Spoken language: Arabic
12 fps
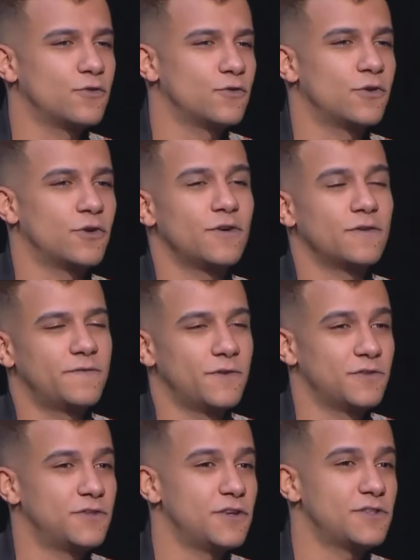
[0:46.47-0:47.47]

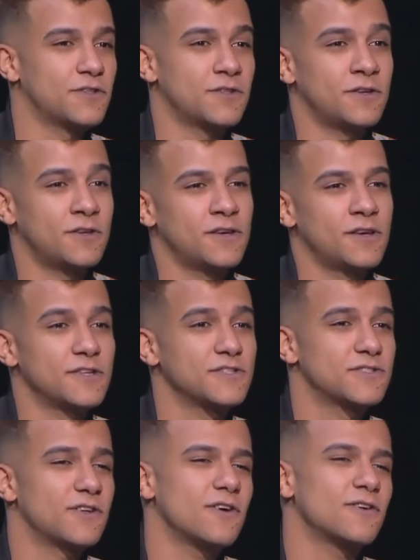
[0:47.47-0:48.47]
ورفضتني
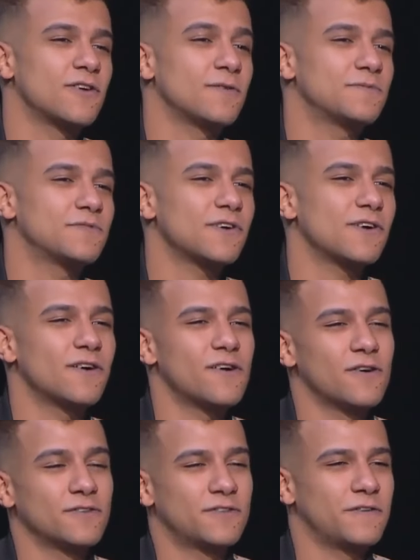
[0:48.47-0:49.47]
استغربت
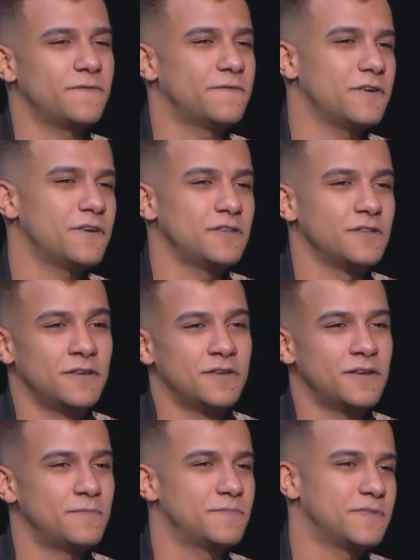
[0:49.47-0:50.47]
طب
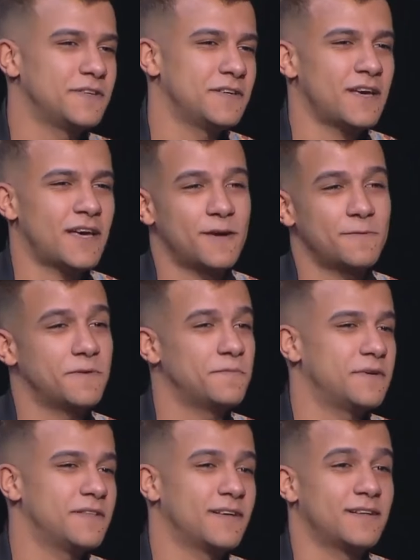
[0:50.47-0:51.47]
فين هبتي
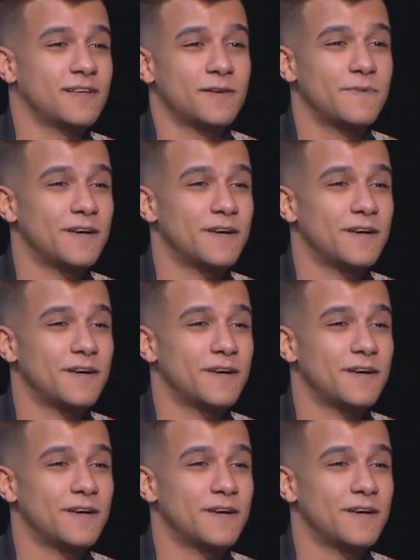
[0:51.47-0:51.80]
حبيبي ده انا